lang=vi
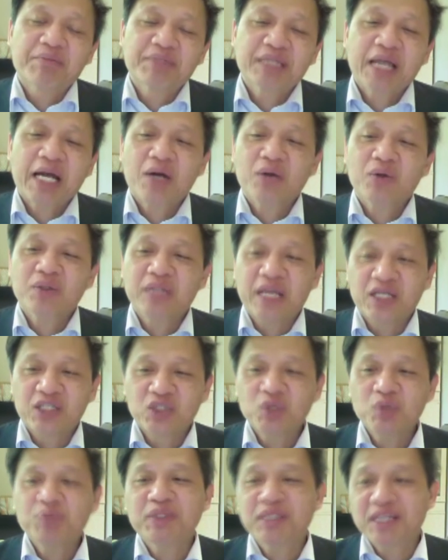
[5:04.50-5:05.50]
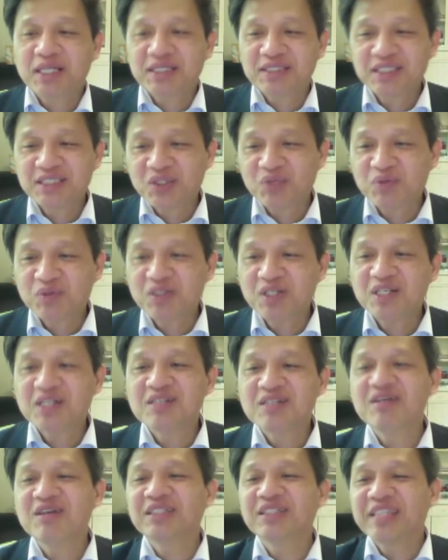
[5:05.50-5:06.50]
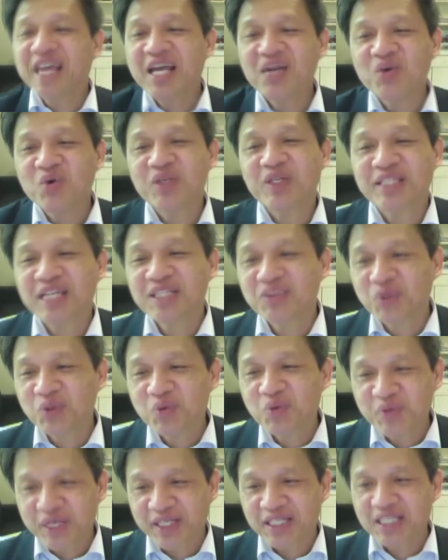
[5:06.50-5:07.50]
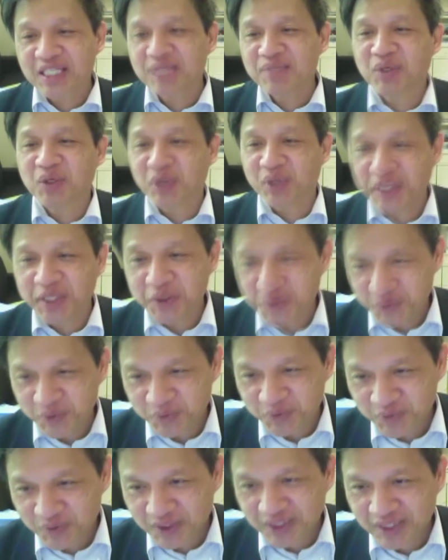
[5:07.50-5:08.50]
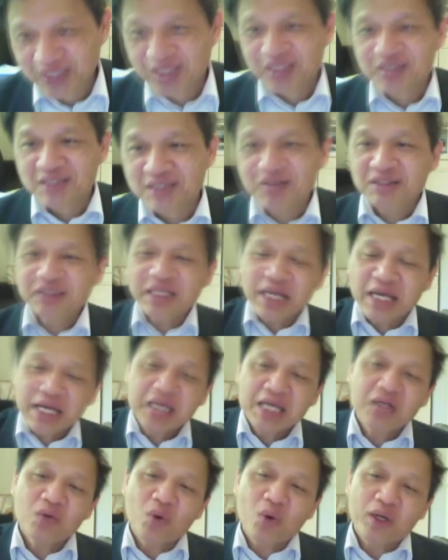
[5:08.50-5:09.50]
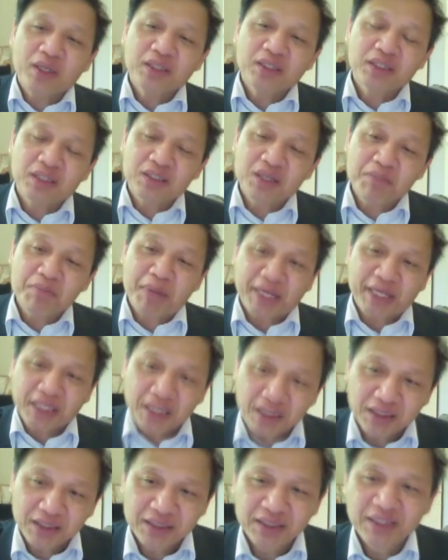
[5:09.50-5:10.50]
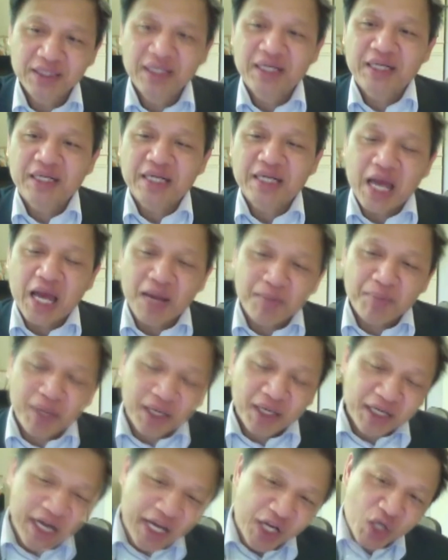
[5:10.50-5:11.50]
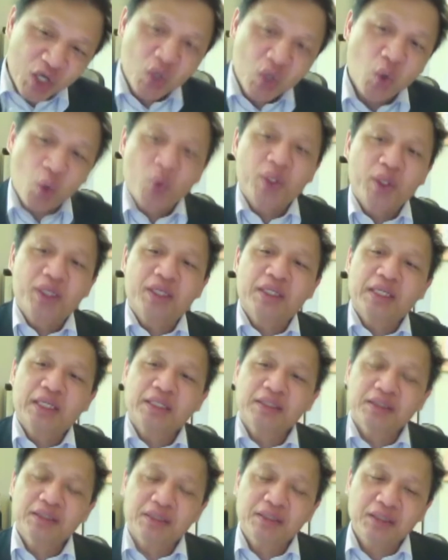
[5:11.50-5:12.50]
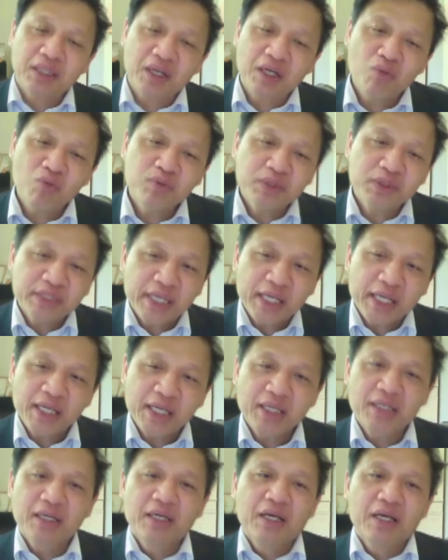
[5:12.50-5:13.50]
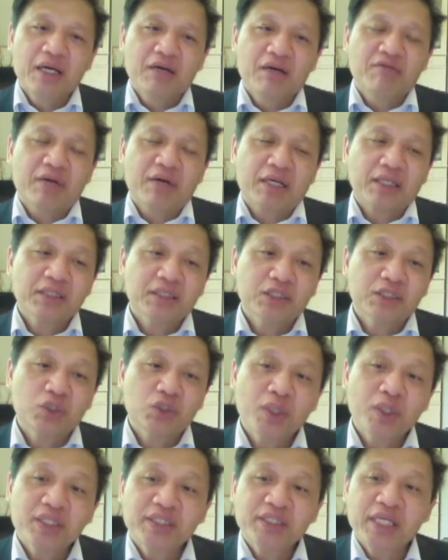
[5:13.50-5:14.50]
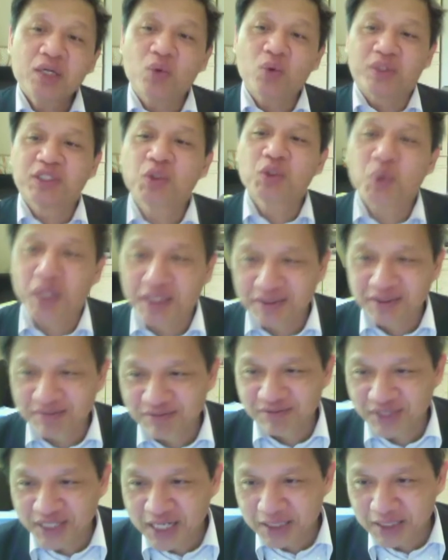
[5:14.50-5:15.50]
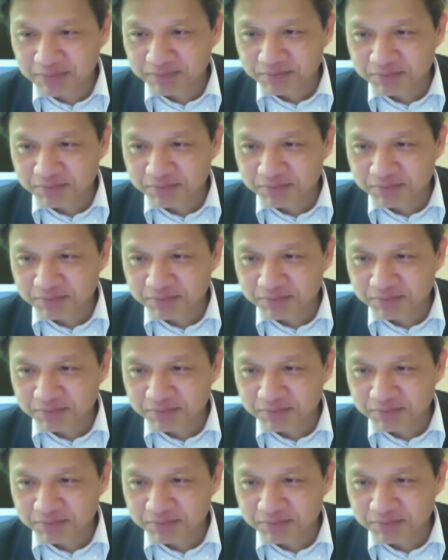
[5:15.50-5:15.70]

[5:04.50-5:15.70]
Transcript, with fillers: sao để giúp cho người dân trong nước nương thế quốc tế trong lúc này khi mình còn yếu nương thế của cái lực lượng mạnh hơn để mà đẩy lùi cái sự khống chế và cái sự chuyên chế của chính quyền Việt Nam